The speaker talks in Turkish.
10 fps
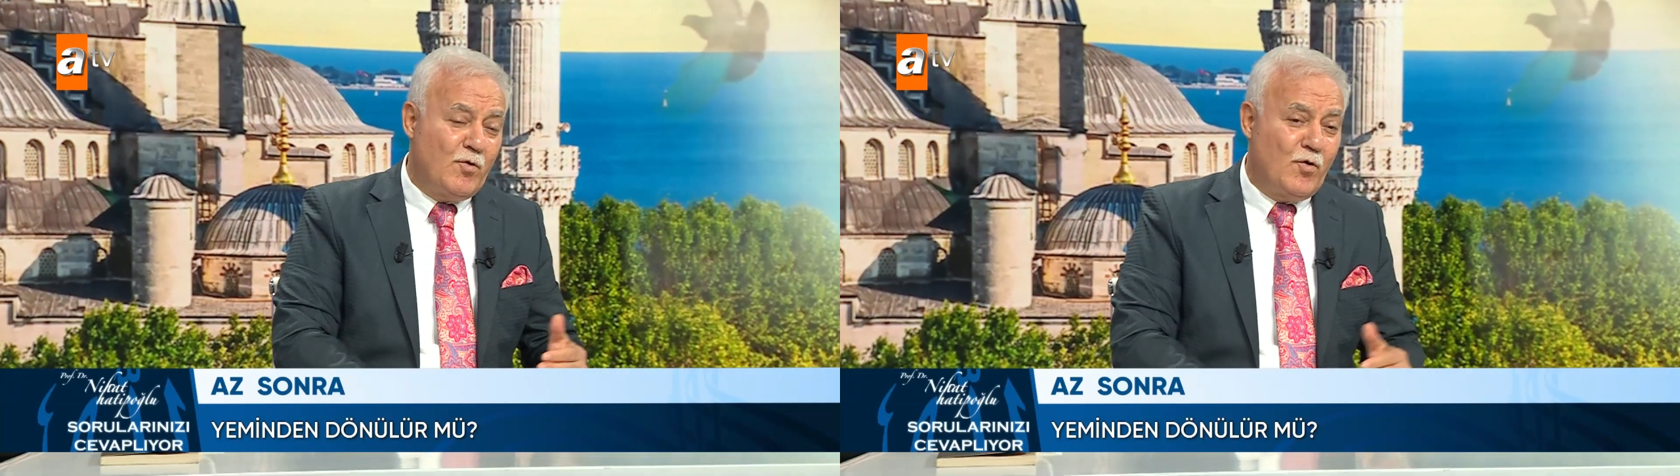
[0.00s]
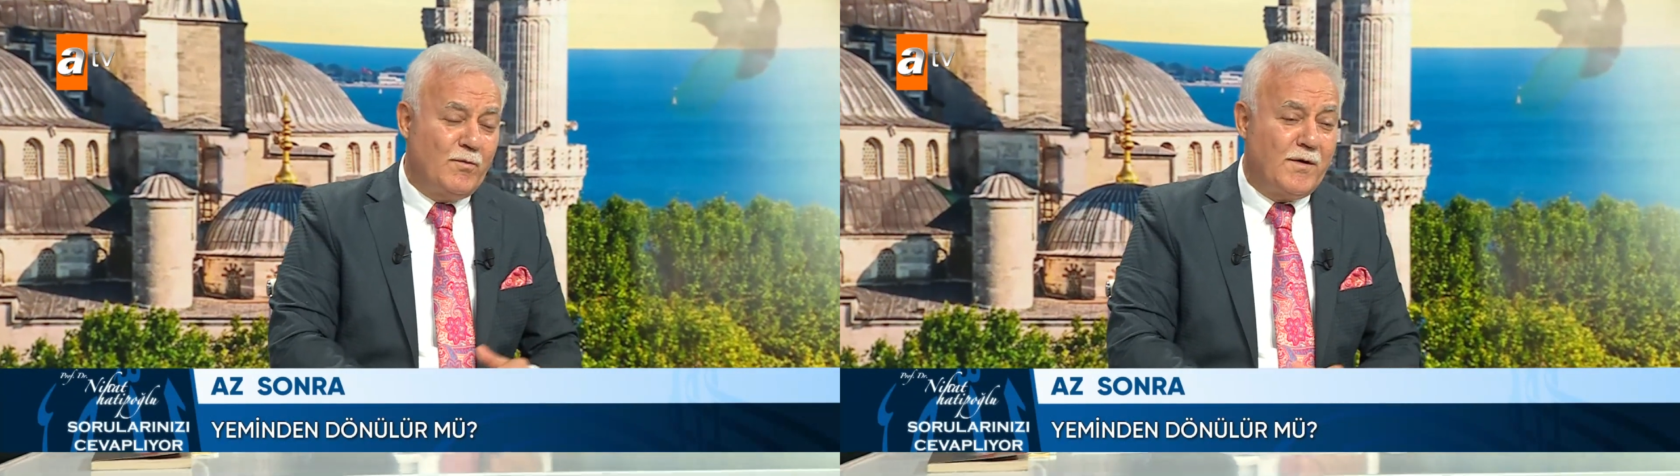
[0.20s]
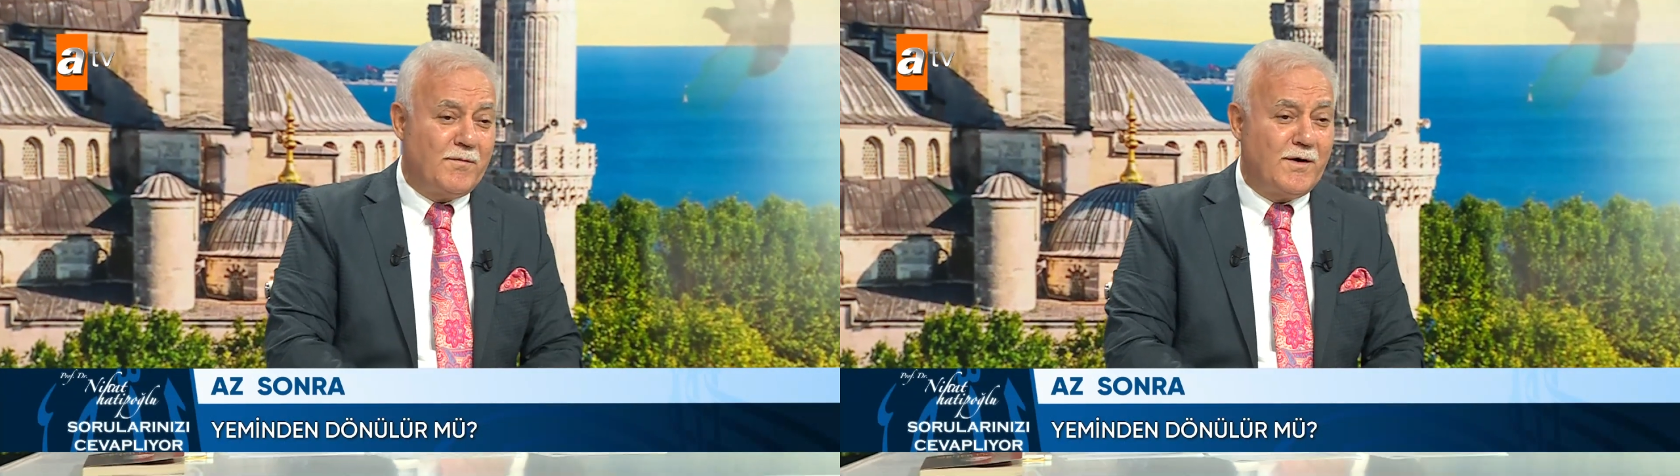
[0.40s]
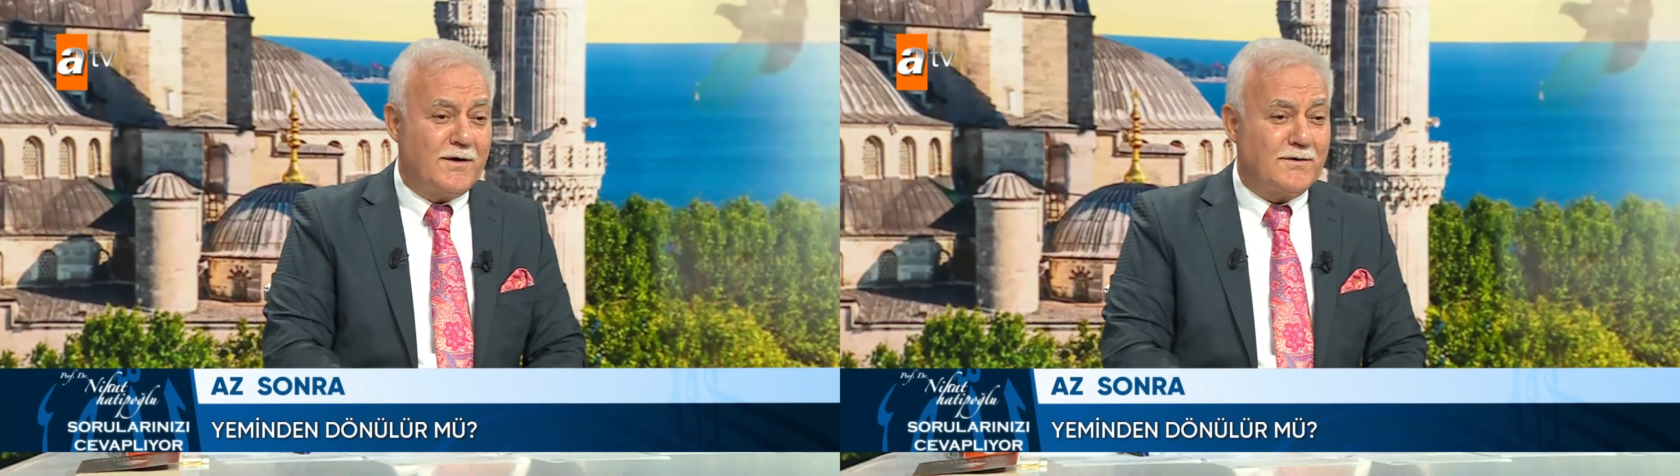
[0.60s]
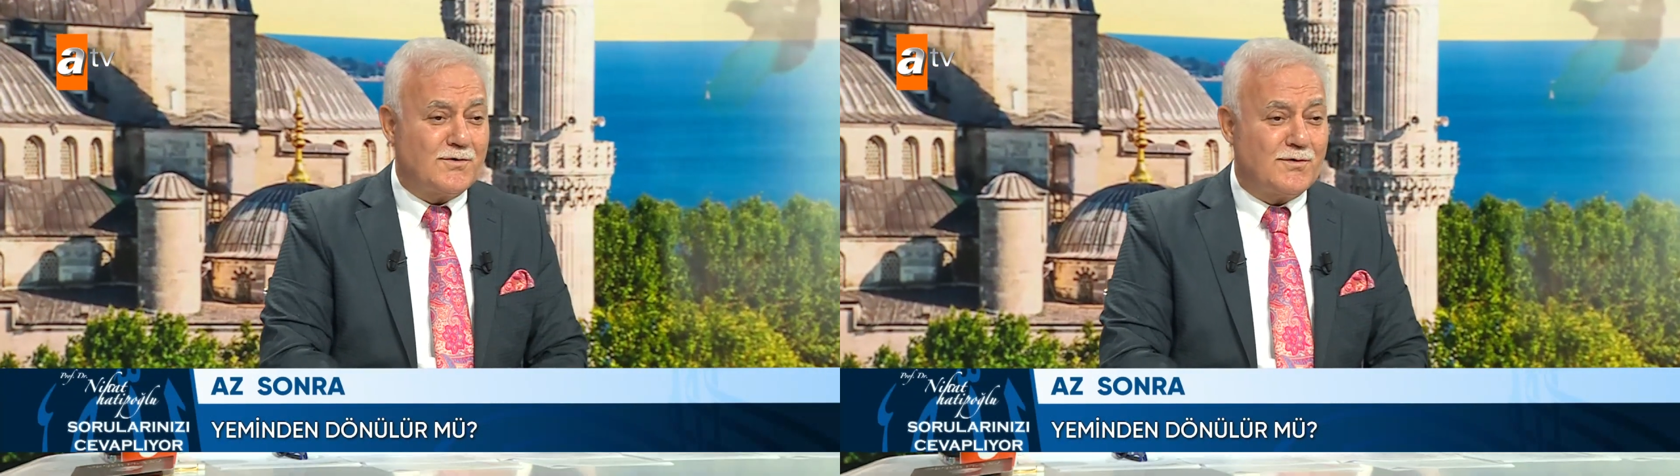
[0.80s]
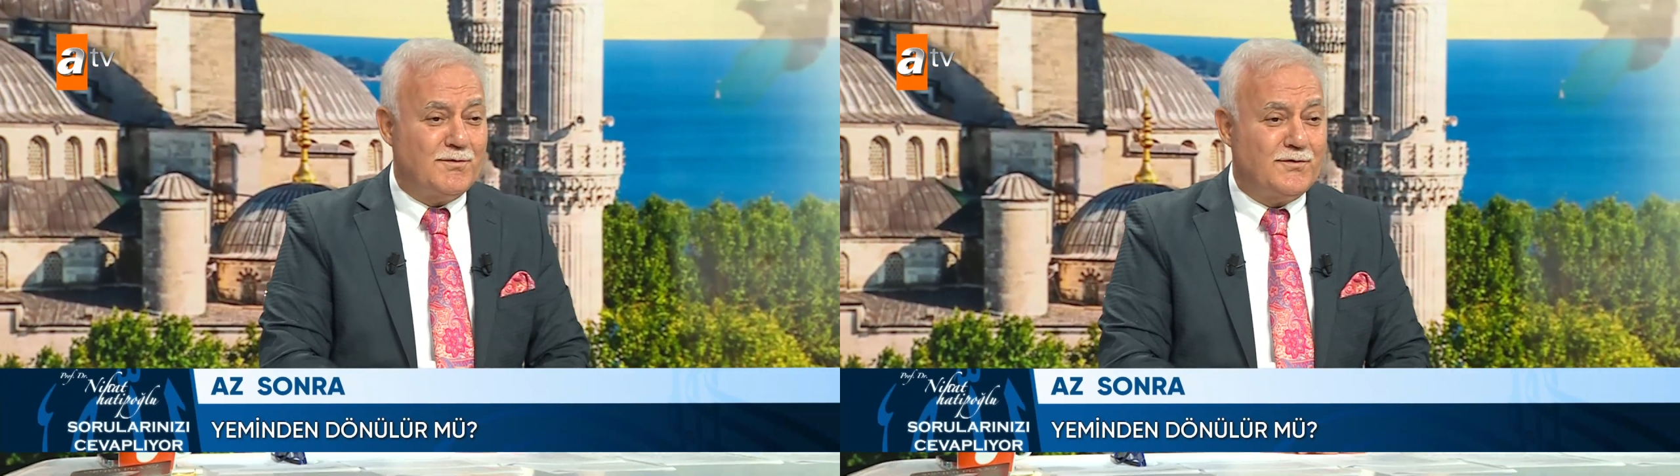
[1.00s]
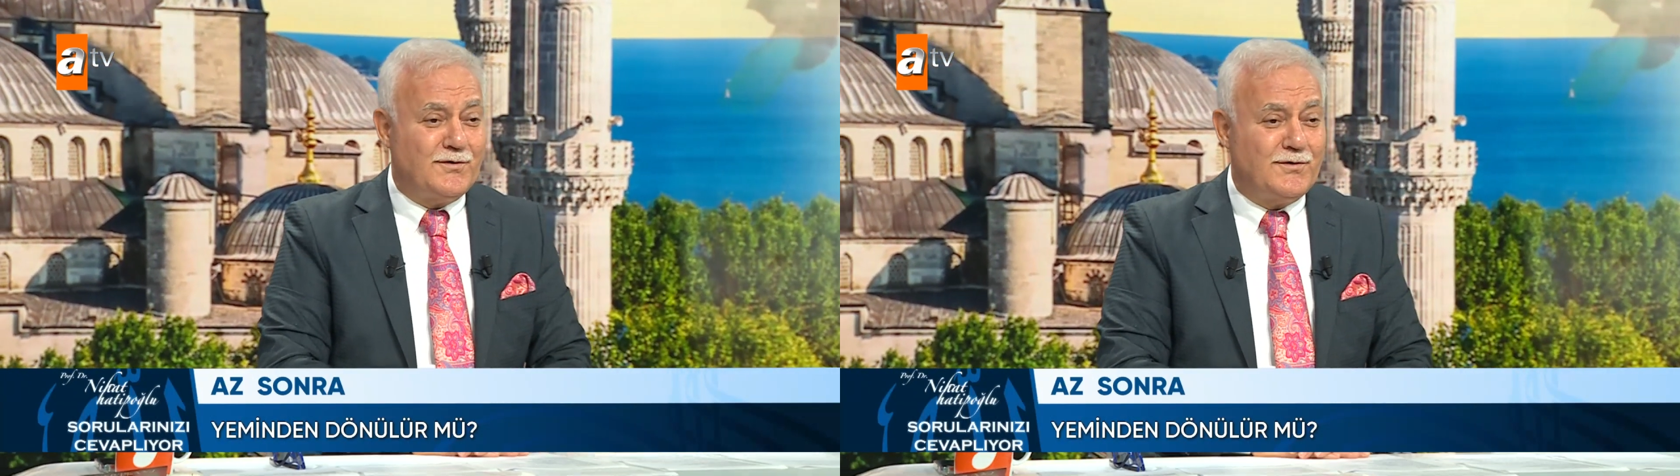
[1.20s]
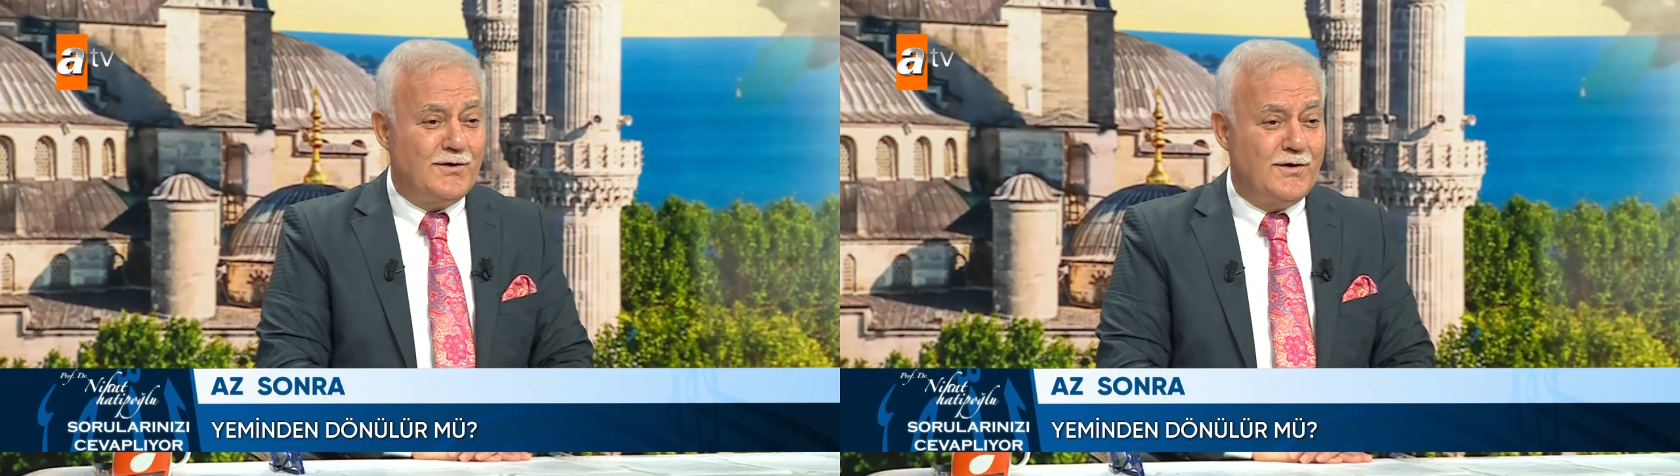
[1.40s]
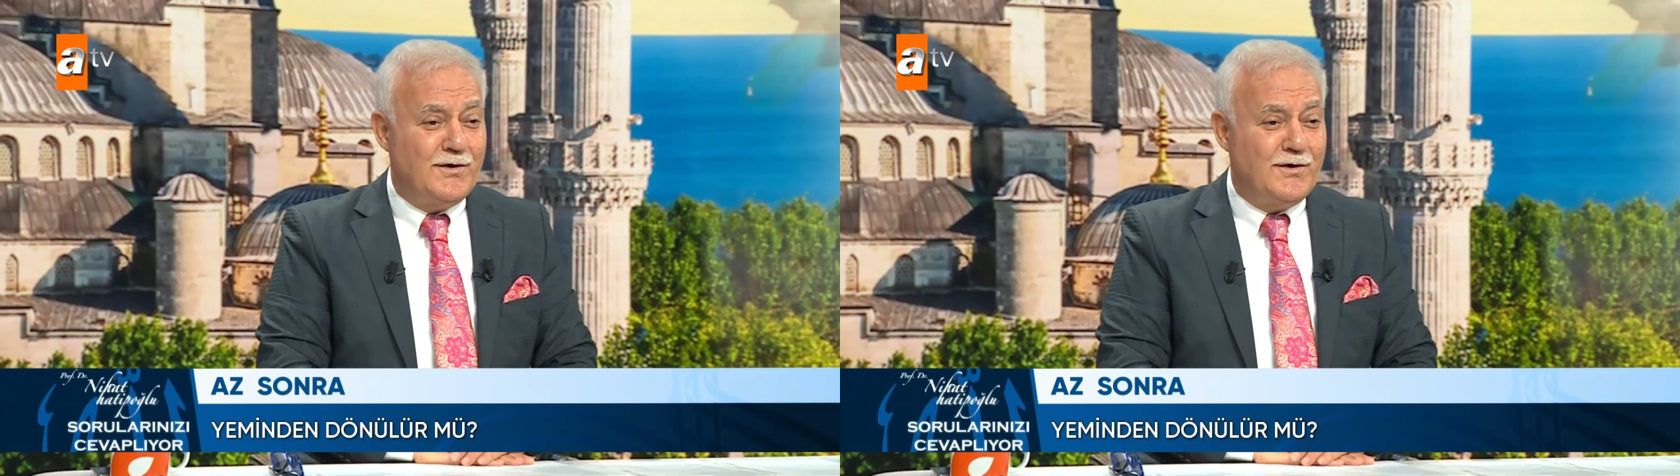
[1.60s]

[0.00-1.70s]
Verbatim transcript: olmayan bir kardeşimizin